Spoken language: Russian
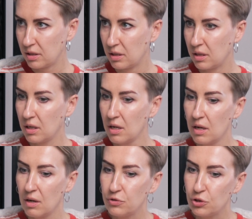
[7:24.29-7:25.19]
а
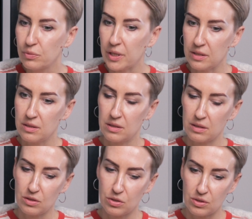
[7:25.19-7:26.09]
в чем
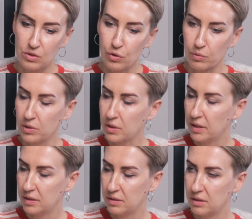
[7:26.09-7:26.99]
разница с normal
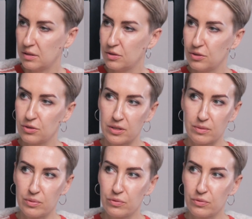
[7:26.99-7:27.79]
country? То есть, как бы